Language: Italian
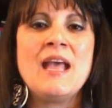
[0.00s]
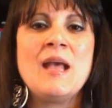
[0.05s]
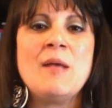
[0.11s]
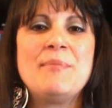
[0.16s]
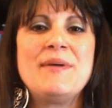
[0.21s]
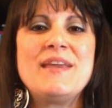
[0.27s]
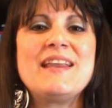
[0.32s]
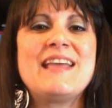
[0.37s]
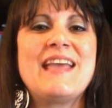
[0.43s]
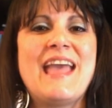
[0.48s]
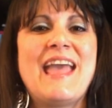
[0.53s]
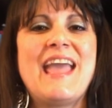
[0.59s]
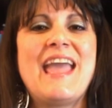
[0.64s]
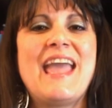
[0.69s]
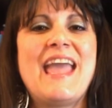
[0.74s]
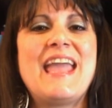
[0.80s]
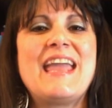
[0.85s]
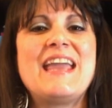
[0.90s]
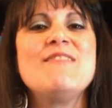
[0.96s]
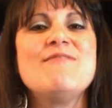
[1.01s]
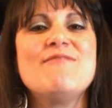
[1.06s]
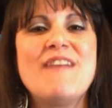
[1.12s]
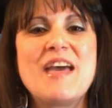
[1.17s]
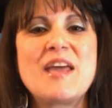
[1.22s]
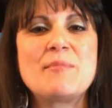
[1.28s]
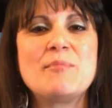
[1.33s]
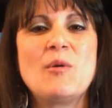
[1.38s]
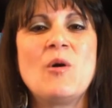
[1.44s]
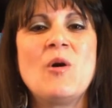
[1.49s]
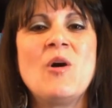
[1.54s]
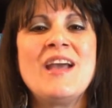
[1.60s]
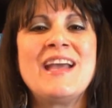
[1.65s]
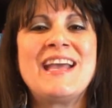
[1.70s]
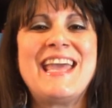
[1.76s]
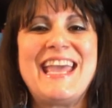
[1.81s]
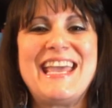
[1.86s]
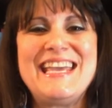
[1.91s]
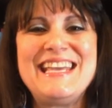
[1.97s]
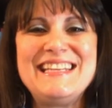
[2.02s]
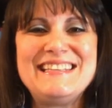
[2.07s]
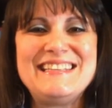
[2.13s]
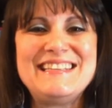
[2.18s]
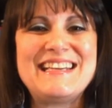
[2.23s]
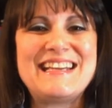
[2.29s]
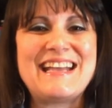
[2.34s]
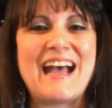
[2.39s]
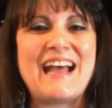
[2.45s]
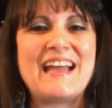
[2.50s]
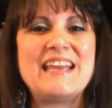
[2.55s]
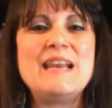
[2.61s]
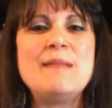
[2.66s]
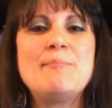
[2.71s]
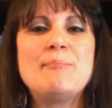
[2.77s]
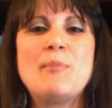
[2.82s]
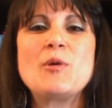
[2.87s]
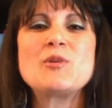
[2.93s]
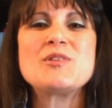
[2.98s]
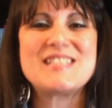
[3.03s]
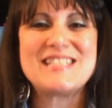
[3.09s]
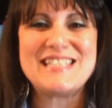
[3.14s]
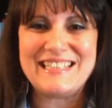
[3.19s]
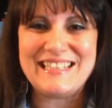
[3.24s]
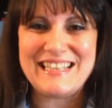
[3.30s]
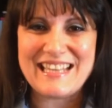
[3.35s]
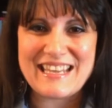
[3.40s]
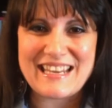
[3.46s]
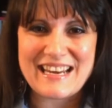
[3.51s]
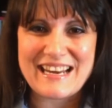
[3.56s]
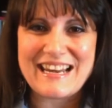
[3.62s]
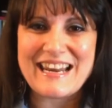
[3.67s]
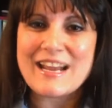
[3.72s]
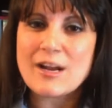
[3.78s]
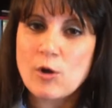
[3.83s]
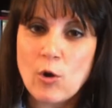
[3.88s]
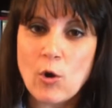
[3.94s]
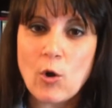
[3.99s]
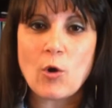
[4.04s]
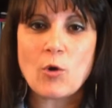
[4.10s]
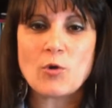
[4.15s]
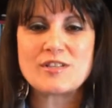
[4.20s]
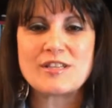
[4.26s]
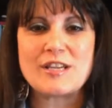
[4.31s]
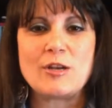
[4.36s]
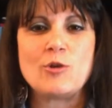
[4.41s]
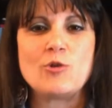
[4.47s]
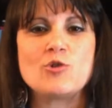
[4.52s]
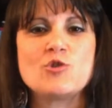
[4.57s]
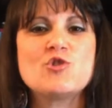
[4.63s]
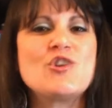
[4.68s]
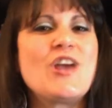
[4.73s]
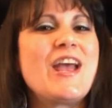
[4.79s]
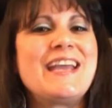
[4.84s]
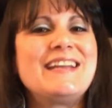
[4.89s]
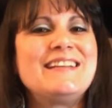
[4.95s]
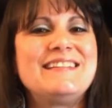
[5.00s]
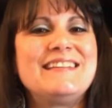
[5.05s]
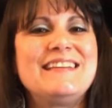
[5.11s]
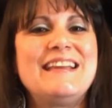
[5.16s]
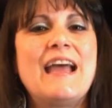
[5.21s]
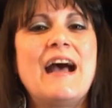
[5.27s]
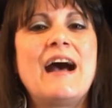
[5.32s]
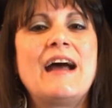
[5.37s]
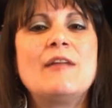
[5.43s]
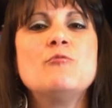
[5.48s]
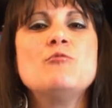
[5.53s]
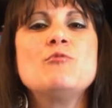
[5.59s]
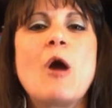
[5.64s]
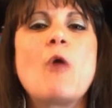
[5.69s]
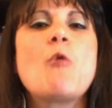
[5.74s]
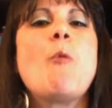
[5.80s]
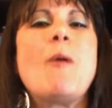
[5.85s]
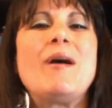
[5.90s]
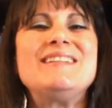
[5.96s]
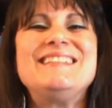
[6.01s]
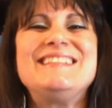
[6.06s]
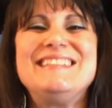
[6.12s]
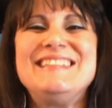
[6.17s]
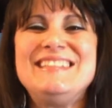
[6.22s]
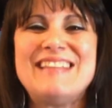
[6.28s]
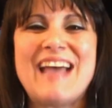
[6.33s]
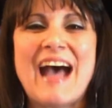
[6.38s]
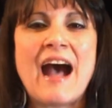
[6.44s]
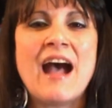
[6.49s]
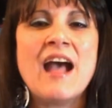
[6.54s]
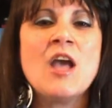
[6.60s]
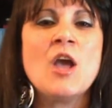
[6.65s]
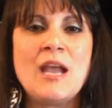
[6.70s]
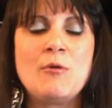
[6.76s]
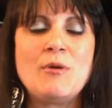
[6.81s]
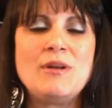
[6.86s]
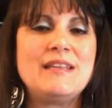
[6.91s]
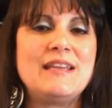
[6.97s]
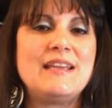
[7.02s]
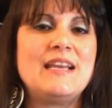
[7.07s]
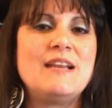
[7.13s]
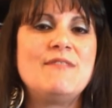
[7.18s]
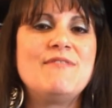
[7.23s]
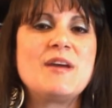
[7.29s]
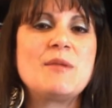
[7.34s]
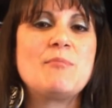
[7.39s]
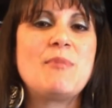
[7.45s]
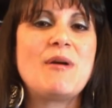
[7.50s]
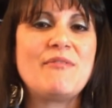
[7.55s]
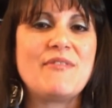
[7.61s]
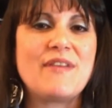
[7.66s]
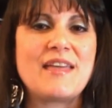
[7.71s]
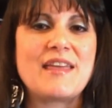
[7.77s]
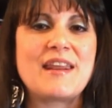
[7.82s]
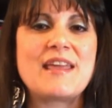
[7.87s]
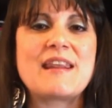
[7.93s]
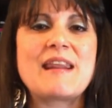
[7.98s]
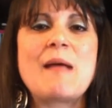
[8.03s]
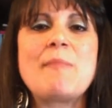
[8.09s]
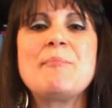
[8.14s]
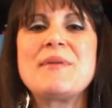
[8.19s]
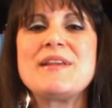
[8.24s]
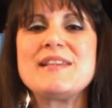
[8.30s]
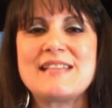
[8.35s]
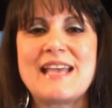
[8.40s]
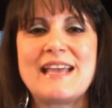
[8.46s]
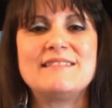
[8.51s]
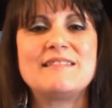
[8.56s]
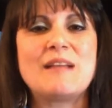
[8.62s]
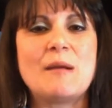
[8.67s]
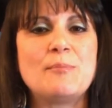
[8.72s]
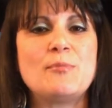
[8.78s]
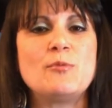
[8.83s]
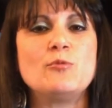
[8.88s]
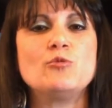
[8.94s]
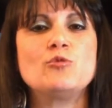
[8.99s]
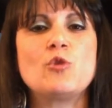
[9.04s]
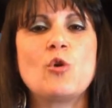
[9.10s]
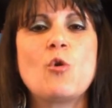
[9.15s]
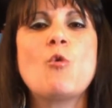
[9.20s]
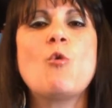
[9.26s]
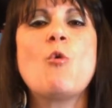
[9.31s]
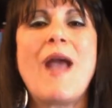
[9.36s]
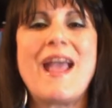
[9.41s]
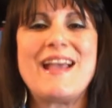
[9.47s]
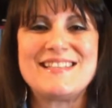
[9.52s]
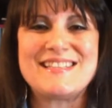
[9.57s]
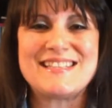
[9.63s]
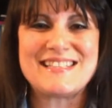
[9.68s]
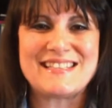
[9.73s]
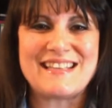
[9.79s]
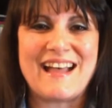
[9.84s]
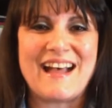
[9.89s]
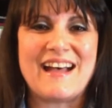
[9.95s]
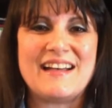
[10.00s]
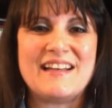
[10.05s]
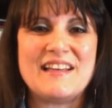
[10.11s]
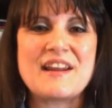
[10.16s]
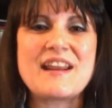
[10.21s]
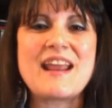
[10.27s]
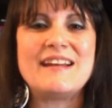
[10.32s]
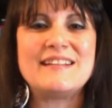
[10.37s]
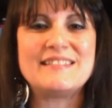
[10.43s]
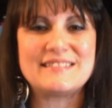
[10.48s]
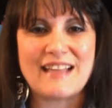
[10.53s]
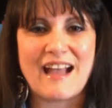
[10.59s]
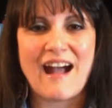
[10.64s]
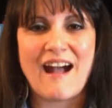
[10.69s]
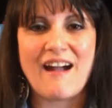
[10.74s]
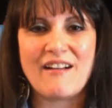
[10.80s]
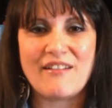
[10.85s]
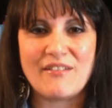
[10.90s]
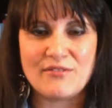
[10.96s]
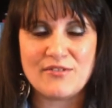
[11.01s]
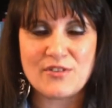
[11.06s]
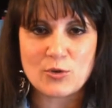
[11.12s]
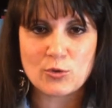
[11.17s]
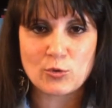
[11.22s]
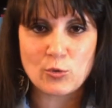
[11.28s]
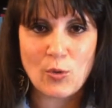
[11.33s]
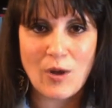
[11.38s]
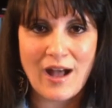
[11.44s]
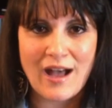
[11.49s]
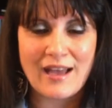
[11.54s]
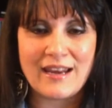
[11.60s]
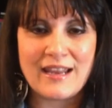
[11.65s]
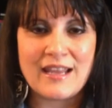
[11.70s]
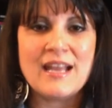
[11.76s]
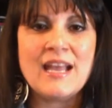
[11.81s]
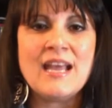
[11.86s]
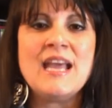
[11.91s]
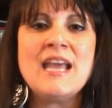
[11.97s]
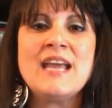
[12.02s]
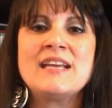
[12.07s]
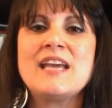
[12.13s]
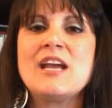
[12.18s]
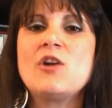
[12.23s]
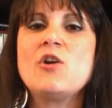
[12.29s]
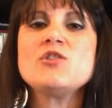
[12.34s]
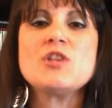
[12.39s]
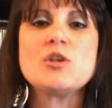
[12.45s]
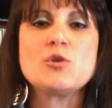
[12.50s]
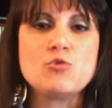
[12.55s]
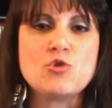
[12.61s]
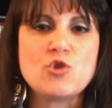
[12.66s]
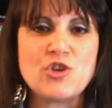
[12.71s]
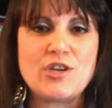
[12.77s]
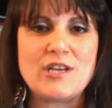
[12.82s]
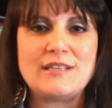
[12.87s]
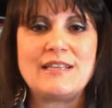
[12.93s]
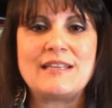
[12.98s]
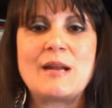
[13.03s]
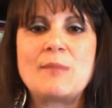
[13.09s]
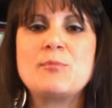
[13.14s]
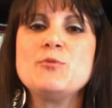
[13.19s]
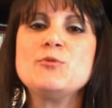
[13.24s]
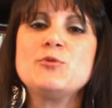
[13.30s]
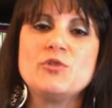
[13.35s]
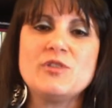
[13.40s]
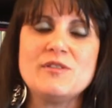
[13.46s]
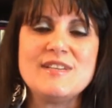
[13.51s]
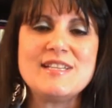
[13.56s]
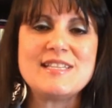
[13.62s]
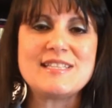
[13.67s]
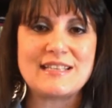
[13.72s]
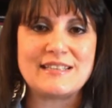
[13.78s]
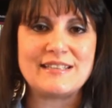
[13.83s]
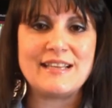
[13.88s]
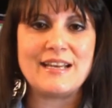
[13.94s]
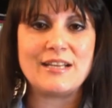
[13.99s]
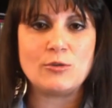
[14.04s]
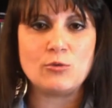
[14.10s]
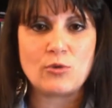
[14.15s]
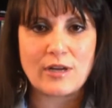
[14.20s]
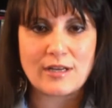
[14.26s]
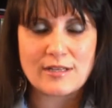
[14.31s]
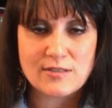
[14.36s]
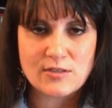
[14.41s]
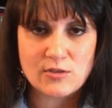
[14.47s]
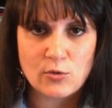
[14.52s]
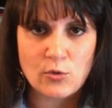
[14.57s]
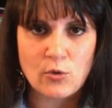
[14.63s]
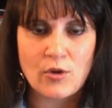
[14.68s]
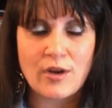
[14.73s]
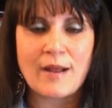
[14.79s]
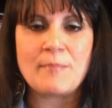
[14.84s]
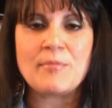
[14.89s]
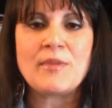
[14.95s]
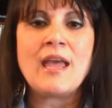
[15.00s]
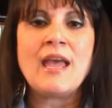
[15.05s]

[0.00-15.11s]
perché è il verbo che indica il possedere le cose, gli oggetti, la, una quantità. Quindi il verbo avere rappresenta appunto questa realtà virtuale. Che cosa succede dal punto di vista dell'educazione?